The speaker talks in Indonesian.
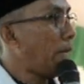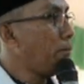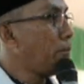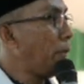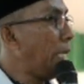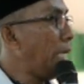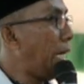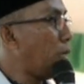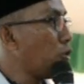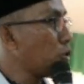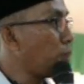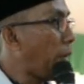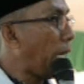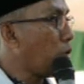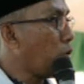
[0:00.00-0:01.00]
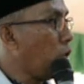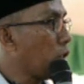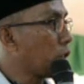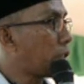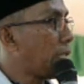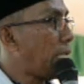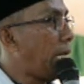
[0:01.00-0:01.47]
tampil harus
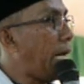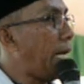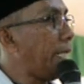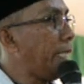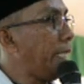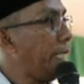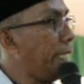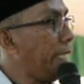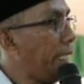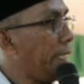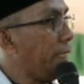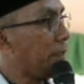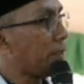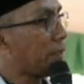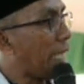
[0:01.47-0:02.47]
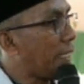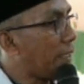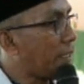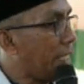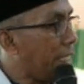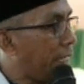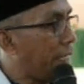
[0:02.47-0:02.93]
bagus hari ini
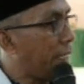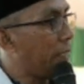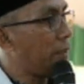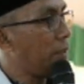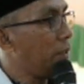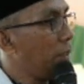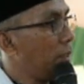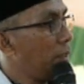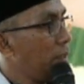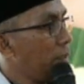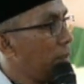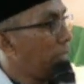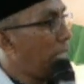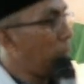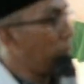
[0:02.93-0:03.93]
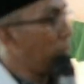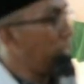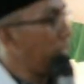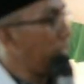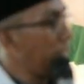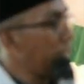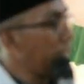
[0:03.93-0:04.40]
cantik yang
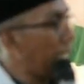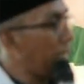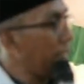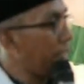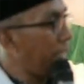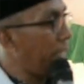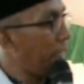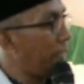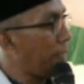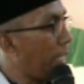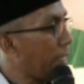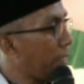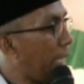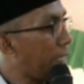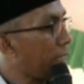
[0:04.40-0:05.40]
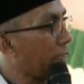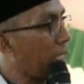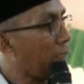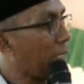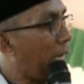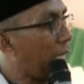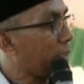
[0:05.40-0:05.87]
betina cantik yang
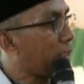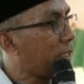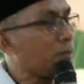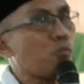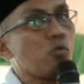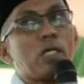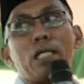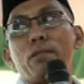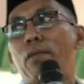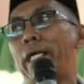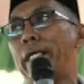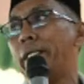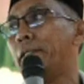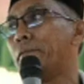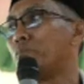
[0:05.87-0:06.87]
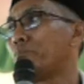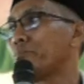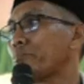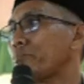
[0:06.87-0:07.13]
jantan ganteng bukan main